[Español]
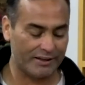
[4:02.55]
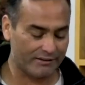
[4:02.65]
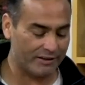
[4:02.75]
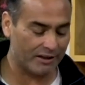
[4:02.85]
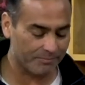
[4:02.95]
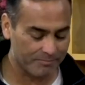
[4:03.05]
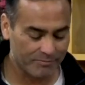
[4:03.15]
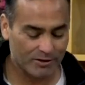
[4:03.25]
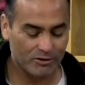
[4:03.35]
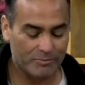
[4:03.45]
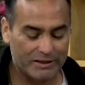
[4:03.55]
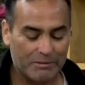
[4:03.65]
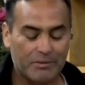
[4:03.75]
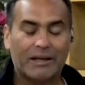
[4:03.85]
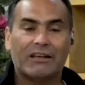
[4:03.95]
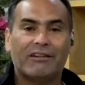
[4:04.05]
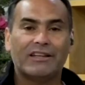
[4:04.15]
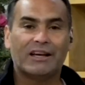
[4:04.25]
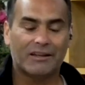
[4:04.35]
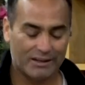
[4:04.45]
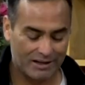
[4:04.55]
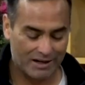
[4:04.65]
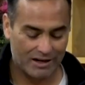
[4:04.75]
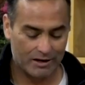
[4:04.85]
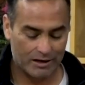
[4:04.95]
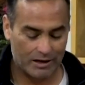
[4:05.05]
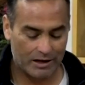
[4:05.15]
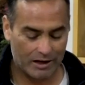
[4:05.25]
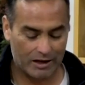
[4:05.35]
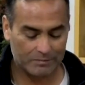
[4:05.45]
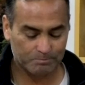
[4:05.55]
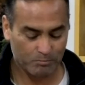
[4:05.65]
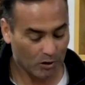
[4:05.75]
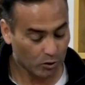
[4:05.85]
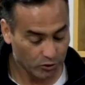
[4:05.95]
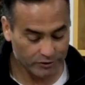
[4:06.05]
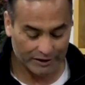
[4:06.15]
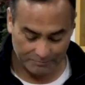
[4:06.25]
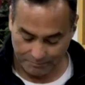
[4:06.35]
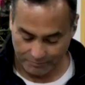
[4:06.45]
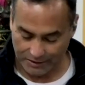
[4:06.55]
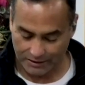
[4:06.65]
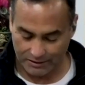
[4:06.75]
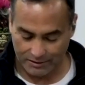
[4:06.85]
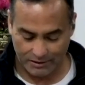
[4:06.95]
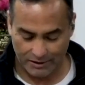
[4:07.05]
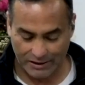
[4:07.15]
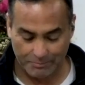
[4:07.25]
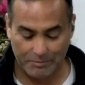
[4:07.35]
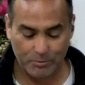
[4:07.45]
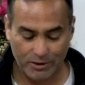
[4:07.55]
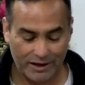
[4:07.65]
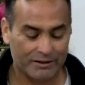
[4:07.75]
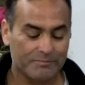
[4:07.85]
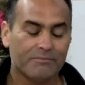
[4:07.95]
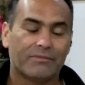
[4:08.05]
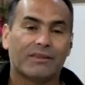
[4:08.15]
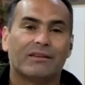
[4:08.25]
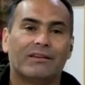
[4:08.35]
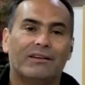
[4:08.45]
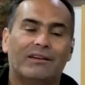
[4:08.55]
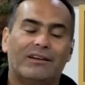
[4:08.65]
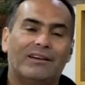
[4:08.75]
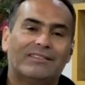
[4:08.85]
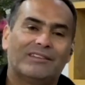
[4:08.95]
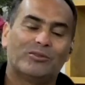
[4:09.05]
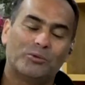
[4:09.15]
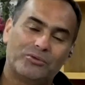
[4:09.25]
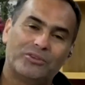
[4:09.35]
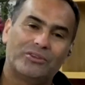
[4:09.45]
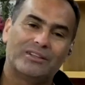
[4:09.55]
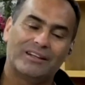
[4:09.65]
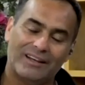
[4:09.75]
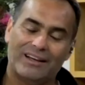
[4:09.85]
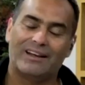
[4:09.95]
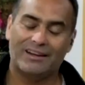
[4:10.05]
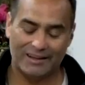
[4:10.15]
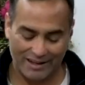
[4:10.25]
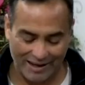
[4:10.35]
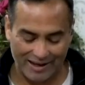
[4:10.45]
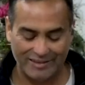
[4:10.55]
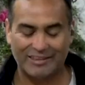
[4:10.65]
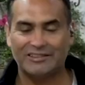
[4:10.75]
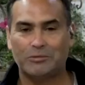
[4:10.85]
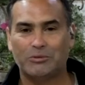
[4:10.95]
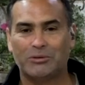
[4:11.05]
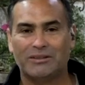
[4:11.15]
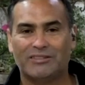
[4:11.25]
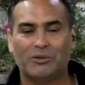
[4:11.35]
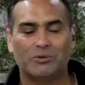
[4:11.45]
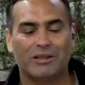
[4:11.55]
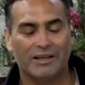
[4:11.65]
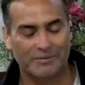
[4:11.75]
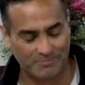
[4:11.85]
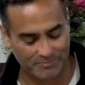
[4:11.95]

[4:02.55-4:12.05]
Así que lo invitamos a que vaya a conocer y también buscar esa solución a esa situación de salud que